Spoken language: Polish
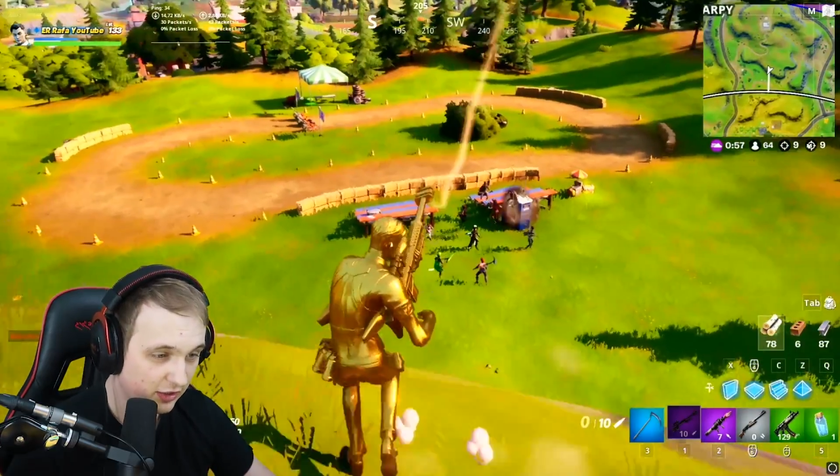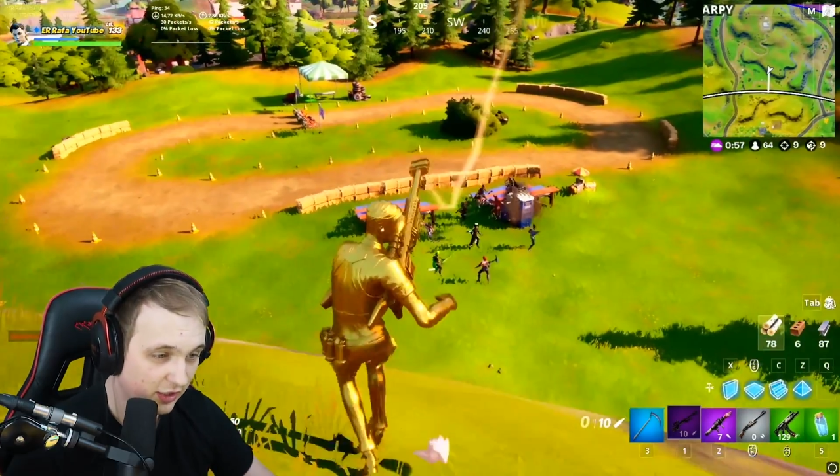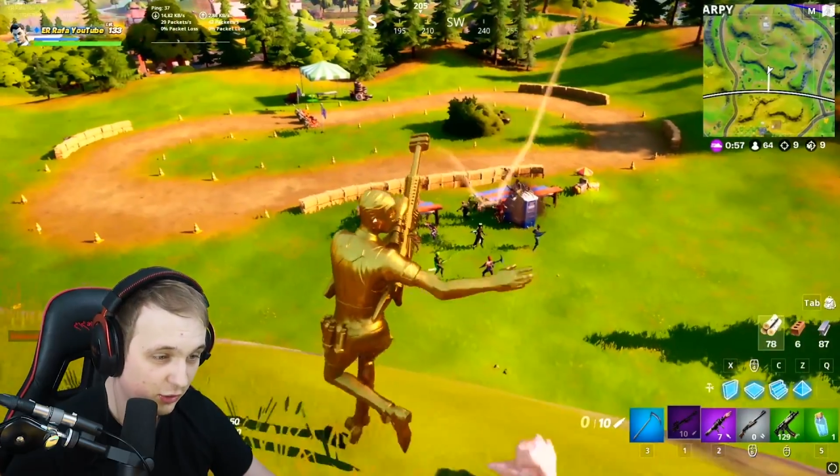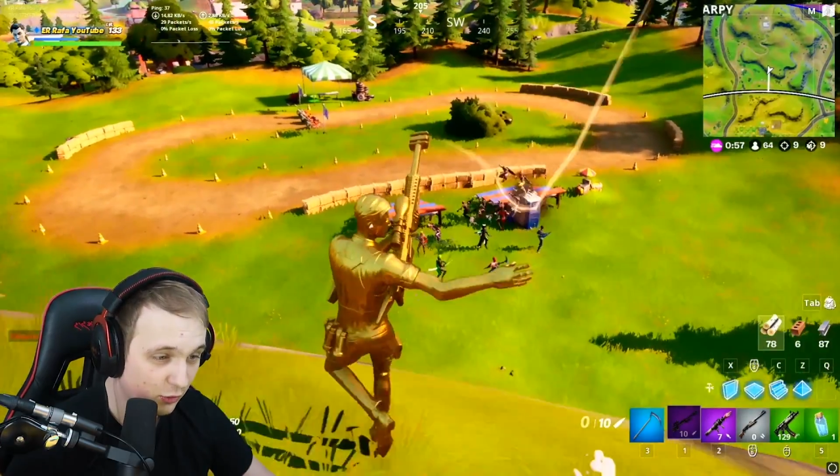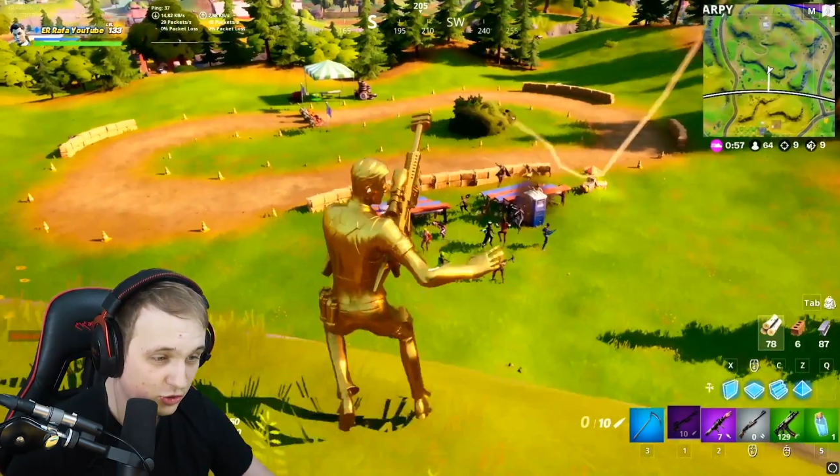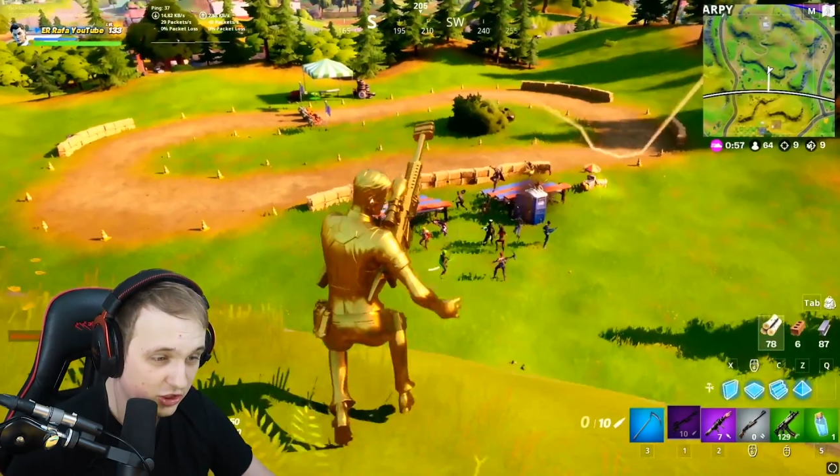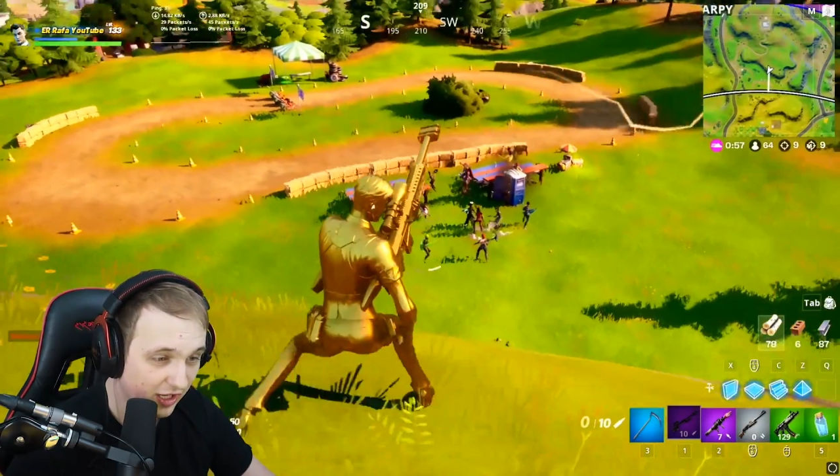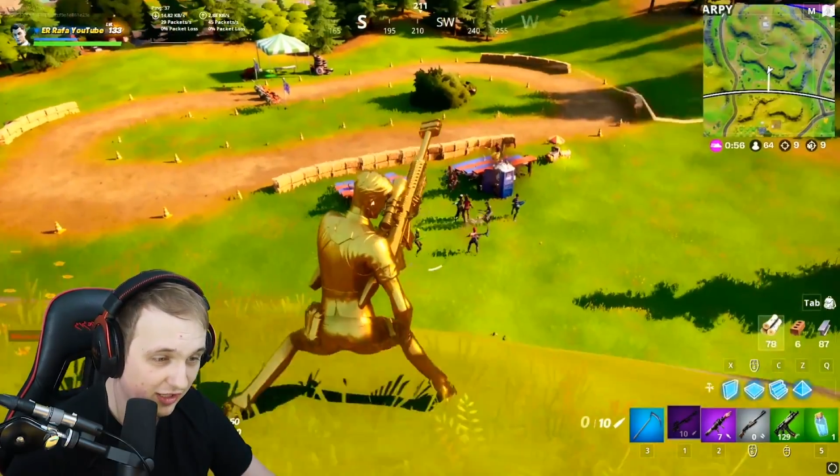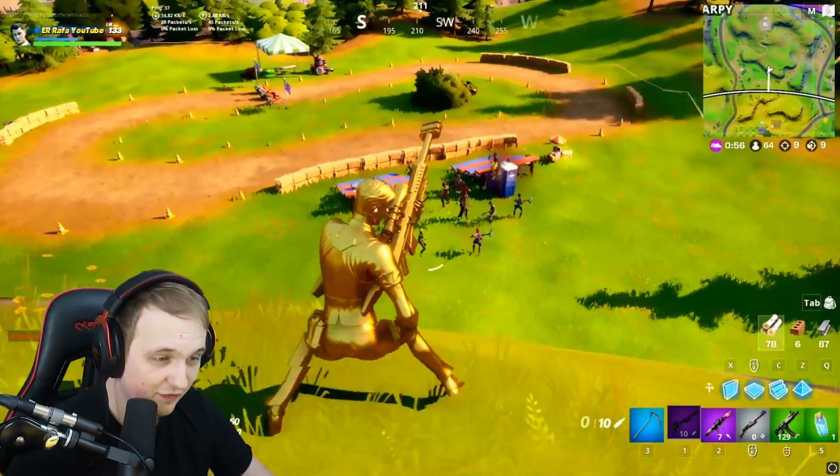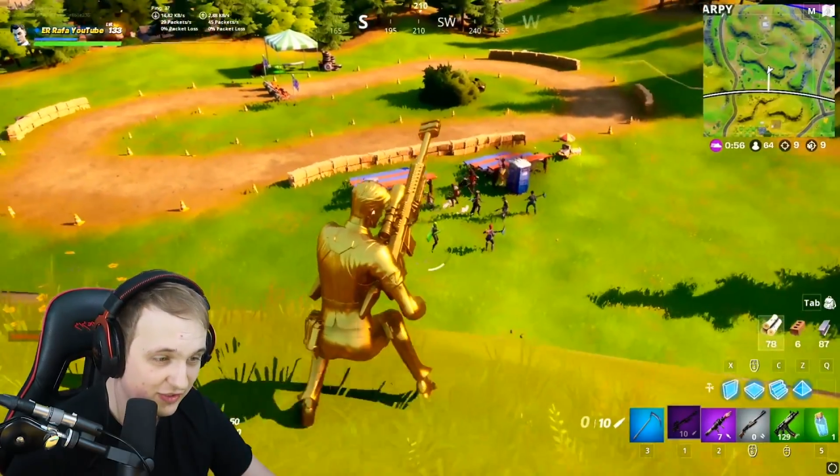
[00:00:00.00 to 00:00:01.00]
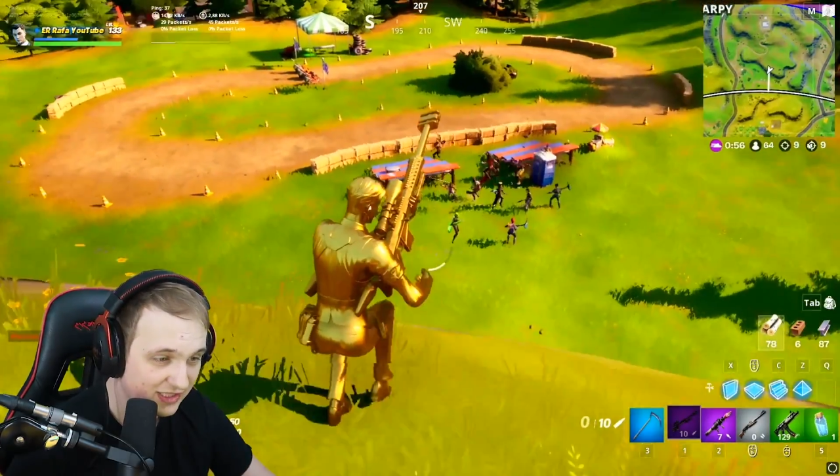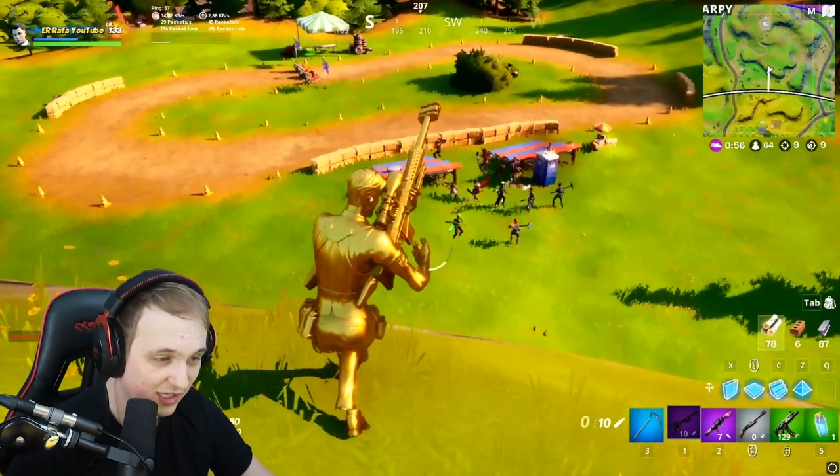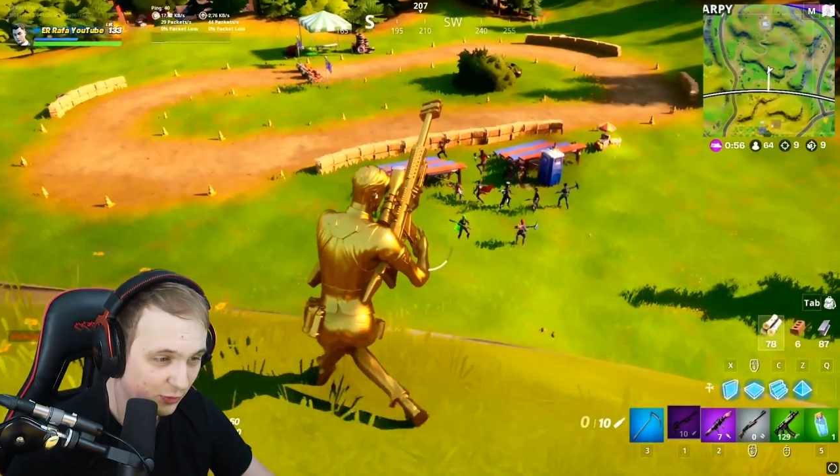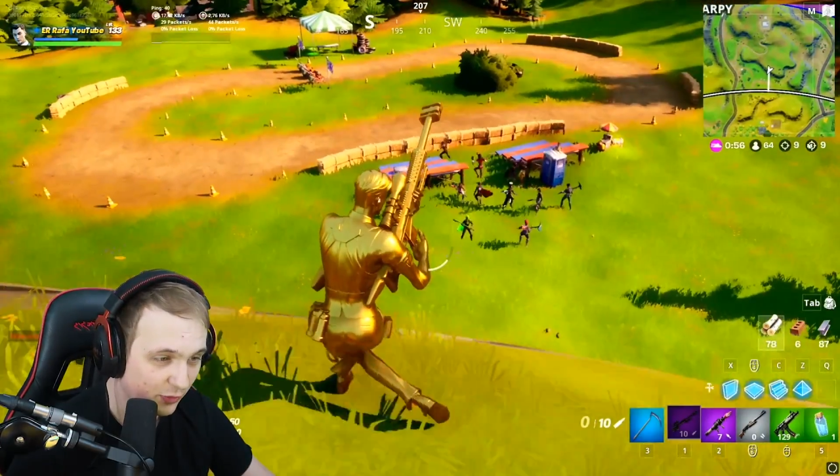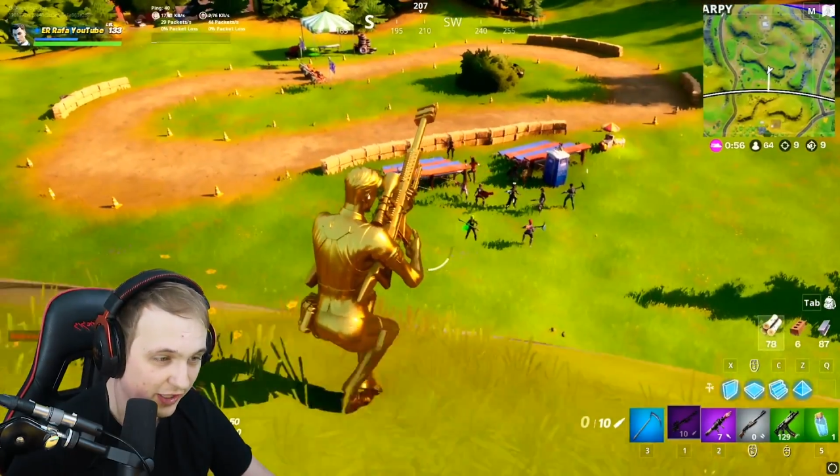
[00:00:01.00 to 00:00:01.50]
ile ludzi nagle
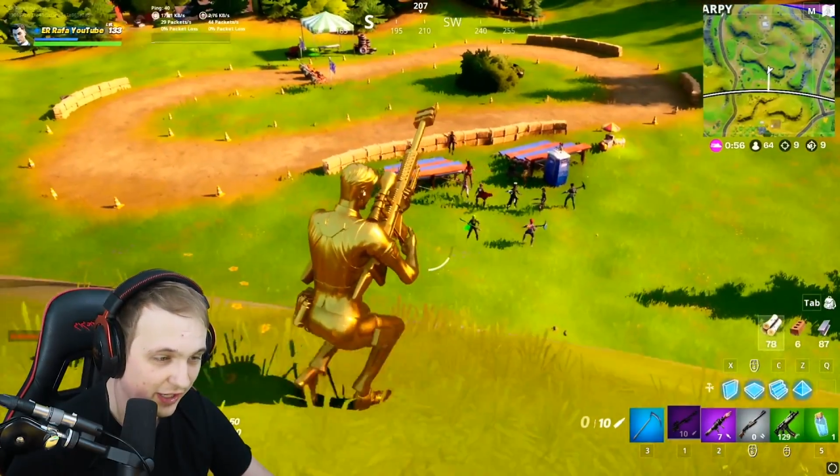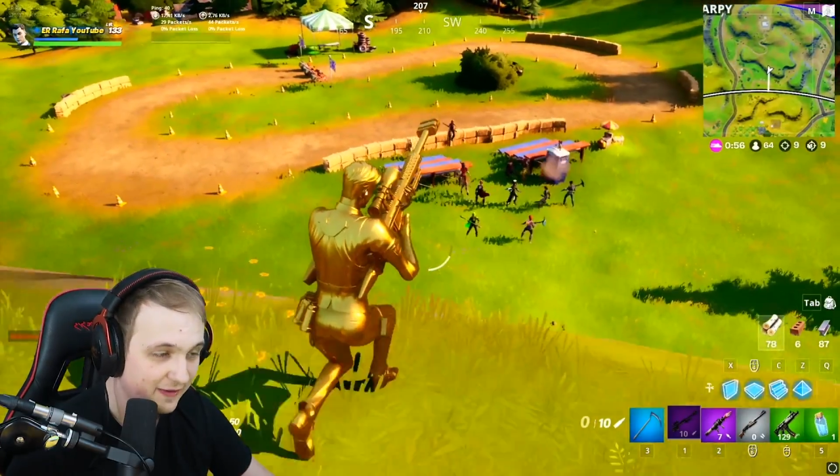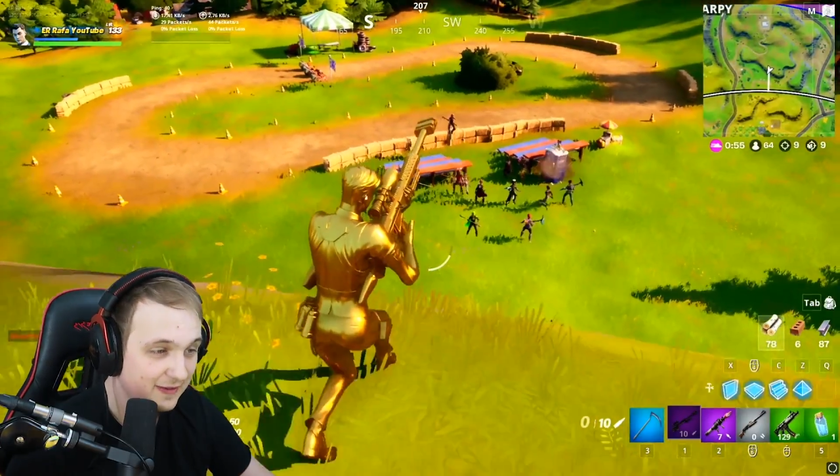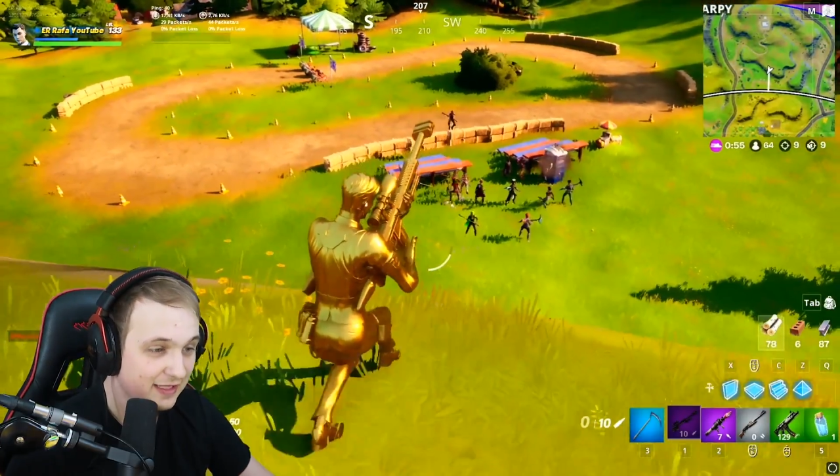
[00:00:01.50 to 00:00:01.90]
wyskakuje!